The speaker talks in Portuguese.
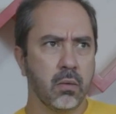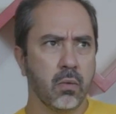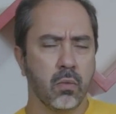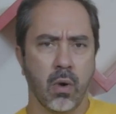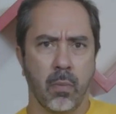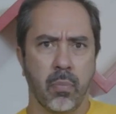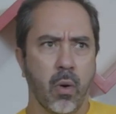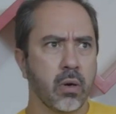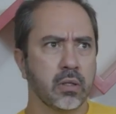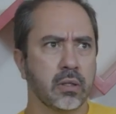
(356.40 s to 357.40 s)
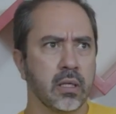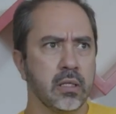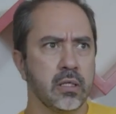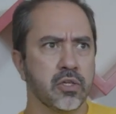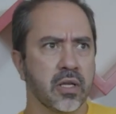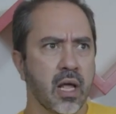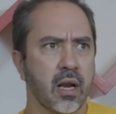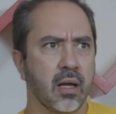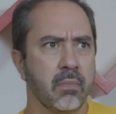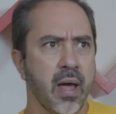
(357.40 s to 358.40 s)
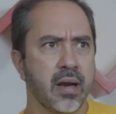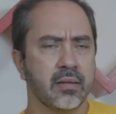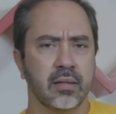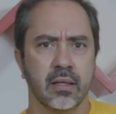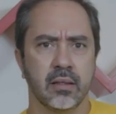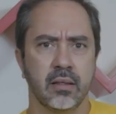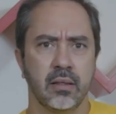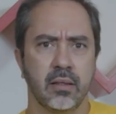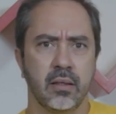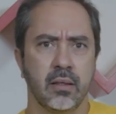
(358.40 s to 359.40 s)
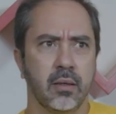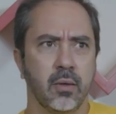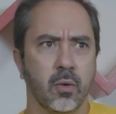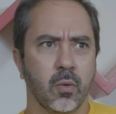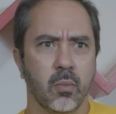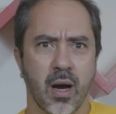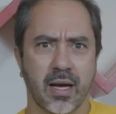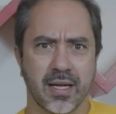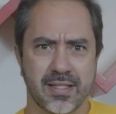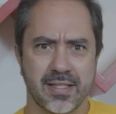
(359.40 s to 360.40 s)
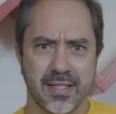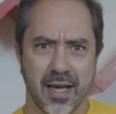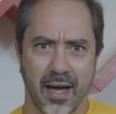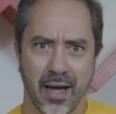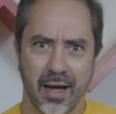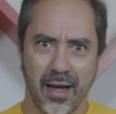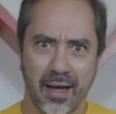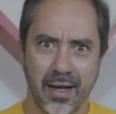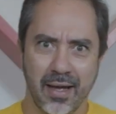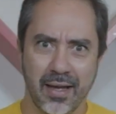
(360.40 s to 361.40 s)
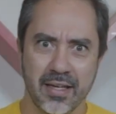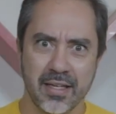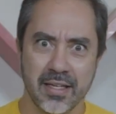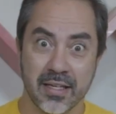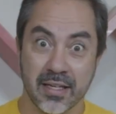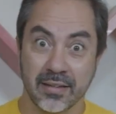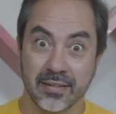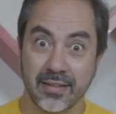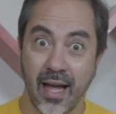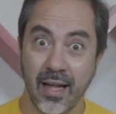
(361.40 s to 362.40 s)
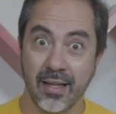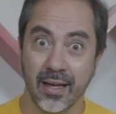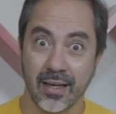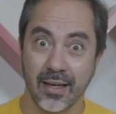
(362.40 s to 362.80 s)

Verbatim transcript: com a porta e janela aberta, uma casinha encantada.